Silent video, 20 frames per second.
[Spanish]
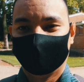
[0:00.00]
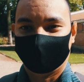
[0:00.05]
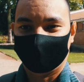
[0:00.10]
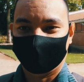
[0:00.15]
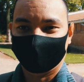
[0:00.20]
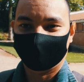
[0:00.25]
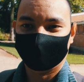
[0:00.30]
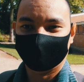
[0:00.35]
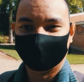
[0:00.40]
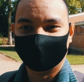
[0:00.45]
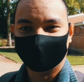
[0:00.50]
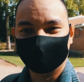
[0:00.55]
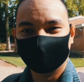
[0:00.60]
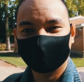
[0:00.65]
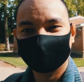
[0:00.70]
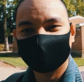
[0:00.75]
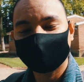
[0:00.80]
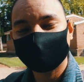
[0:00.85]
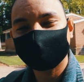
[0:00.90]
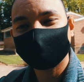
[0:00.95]
eh, no
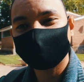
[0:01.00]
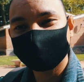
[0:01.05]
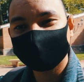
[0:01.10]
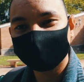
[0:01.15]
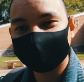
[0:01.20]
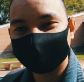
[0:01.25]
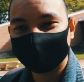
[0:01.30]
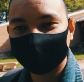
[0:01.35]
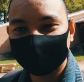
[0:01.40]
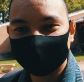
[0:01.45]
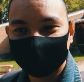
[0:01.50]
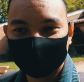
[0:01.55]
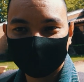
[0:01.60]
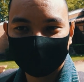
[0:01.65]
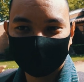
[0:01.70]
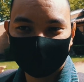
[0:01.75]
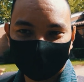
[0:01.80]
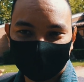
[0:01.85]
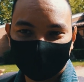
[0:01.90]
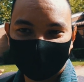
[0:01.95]
está
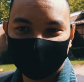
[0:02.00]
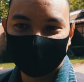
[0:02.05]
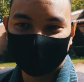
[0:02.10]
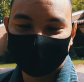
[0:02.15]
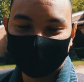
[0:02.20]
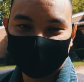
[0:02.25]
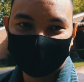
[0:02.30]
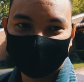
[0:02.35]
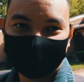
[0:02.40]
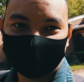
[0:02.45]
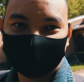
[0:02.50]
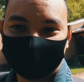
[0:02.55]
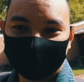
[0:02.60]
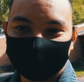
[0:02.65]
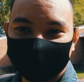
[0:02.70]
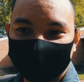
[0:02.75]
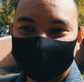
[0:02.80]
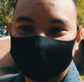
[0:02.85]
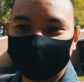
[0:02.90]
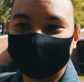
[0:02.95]
permitido grabar ni
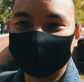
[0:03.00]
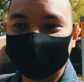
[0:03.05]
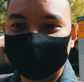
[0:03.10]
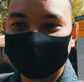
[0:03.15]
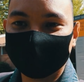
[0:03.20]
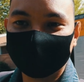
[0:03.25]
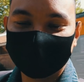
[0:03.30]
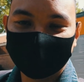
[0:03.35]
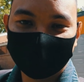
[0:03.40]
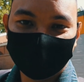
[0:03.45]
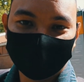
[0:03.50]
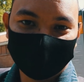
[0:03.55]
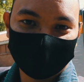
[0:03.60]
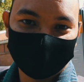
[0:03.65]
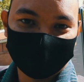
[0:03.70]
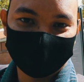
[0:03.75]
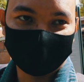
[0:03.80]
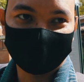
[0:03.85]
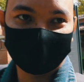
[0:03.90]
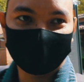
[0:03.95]
tomar fotos,
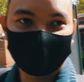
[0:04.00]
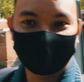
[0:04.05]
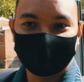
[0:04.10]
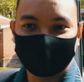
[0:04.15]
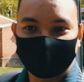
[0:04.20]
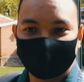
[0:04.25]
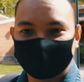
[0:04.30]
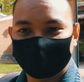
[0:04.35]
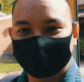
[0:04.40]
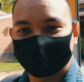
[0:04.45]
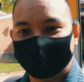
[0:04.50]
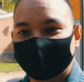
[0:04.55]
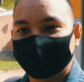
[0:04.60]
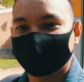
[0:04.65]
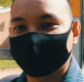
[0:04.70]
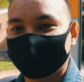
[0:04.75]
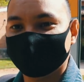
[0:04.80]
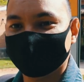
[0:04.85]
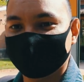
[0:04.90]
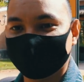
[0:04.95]
eh,
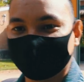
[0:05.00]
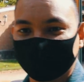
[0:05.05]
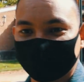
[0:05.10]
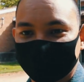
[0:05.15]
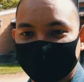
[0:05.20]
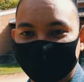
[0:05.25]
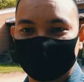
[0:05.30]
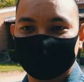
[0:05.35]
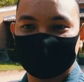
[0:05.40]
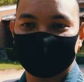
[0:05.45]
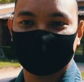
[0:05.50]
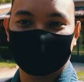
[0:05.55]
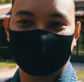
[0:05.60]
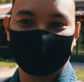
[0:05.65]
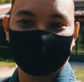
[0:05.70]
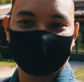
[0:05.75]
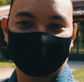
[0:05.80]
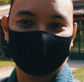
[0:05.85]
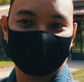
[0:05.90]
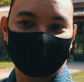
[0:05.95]
pero intentaré usar
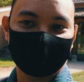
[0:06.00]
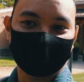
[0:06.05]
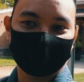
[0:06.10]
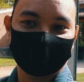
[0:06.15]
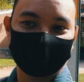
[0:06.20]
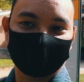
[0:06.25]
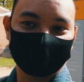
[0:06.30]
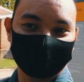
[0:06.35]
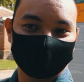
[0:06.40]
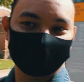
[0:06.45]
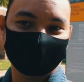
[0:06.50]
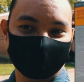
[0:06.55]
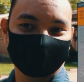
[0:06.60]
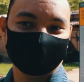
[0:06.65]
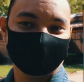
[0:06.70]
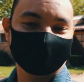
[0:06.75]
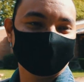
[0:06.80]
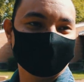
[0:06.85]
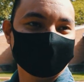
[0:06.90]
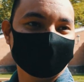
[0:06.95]
mi pequeña
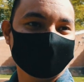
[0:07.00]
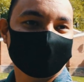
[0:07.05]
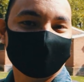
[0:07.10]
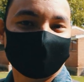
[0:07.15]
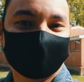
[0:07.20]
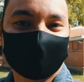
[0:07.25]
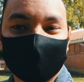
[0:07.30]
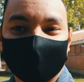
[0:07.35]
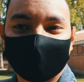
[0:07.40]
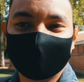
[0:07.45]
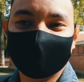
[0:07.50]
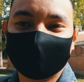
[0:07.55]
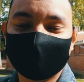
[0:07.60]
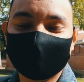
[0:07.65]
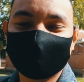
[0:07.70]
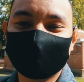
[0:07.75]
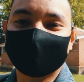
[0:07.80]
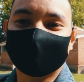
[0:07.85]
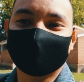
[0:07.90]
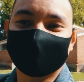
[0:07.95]

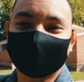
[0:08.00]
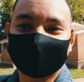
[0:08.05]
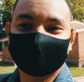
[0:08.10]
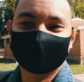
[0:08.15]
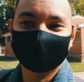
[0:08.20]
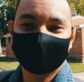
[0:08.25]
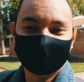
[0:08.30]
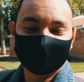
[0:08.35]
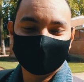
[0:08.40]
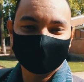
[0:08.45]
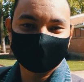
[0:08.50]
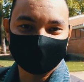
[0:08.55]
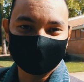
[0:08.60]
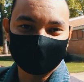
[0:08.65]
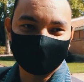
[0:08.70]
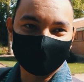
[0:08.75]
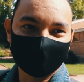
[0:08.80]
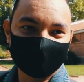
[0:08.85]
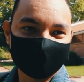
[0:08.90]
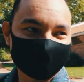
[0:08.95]
camarita para ver si
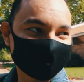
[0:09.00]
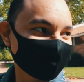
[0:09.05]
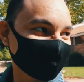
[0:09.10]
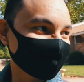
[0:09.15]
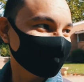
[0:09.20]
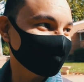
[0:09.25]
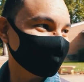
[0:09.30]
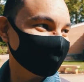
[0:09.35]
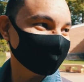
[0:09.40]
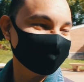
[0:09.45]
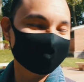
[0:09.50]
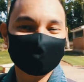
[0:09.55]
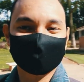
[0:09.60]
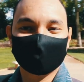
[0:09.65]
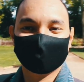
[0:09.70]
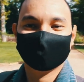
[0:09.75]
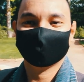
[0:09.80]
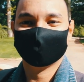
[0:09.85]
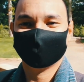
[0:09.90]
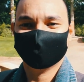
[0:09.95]
puedo sacarles
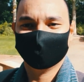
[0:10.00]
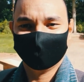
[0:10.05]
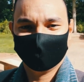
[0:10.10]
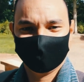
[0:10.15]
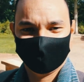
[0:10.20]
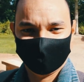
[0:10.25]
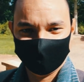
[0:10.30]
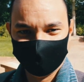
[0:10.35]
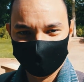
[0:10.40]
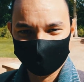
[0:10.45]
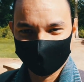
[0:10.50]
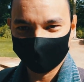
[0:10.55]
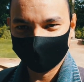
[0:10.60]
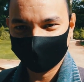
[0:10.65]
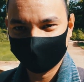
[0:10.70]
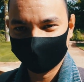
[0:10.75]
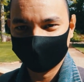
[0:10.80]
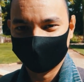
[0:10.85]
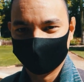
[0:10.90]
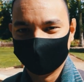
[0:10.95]
algunas
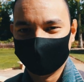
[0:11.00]
imágenes